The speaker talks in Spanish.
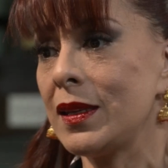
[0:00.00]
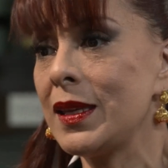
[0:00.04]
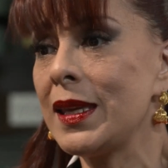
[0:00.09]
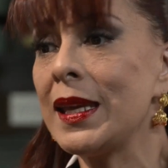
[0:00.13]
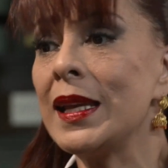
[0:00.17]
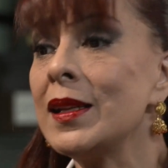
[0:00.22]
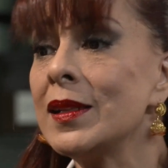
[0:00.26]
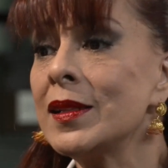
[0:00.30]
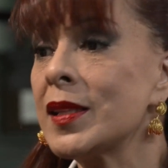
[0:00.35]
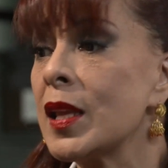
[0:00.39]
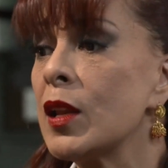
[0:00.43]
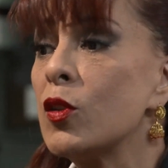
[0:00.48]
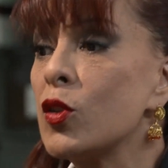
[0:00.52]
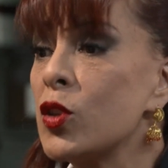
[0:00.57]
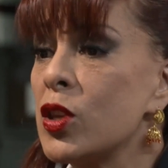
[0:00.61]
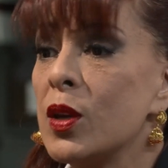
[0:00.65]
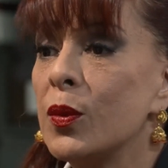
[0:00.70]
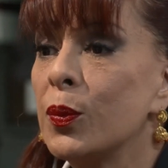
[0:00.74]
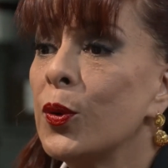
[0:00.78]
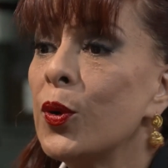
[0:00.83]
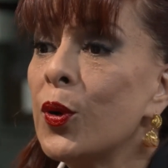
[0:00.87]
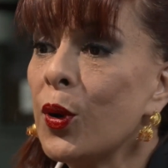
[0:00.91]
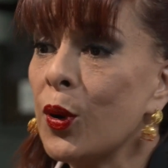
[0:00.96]
él se lo
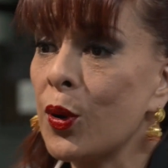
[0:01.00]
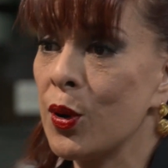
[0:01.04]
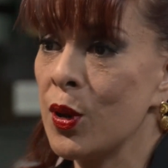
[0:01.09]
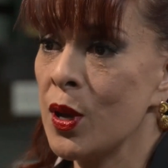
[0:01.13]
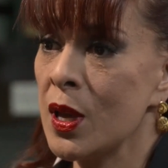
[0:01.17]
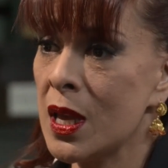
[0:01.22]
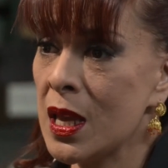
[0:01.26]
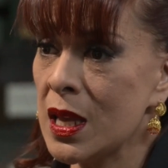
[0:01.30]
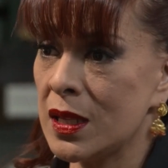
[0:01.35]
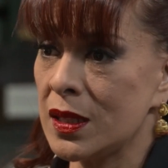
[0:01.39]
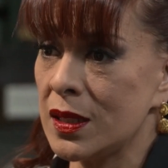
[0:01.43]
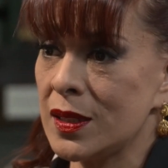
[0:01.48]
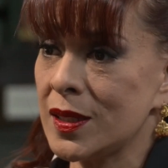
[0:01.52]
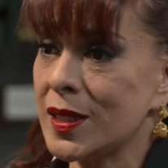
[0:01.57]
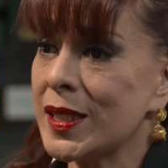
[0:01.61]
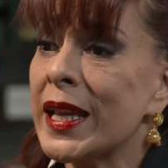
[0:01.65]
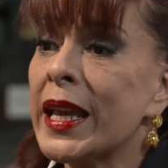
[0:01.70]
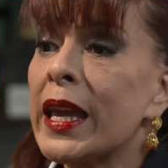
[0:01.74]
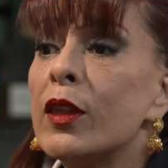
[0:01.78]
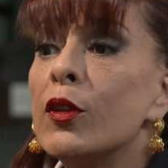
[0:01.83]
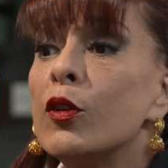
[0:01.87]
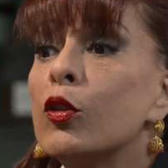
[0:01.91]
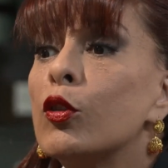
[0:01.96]
llevó,
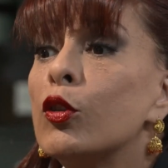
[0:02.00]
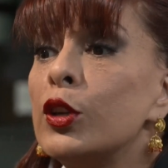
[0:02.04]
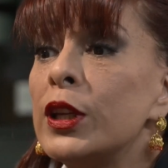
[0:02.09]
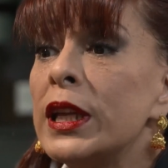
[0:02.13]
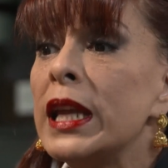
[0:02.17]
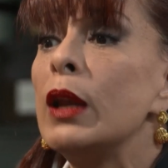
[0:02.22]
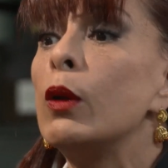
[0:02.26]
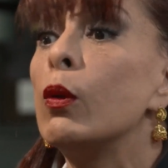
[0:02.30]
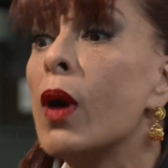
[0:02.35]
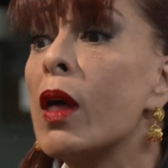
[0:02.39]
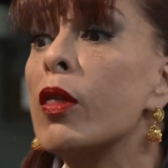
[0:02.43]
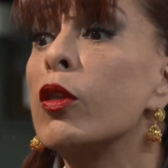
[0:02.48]
se quedó con él, lo